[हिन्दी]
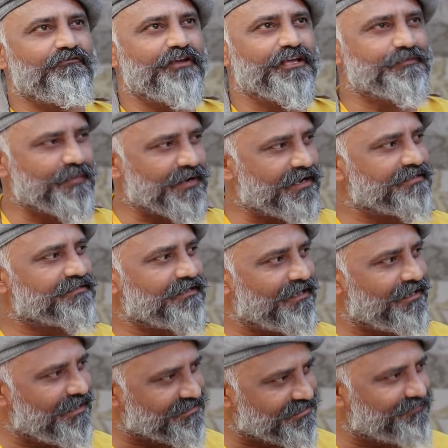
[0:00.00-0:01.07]
वेद प्रकाश
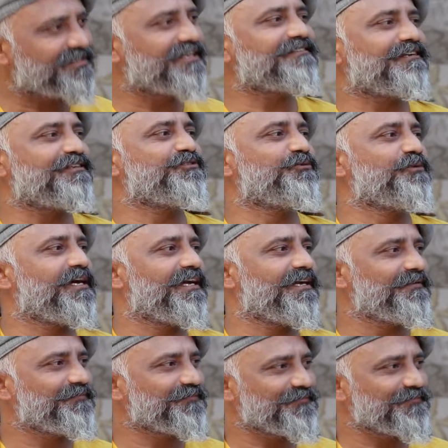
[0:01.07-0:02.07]
अल्लाह शब्द के साथ जुड़ा है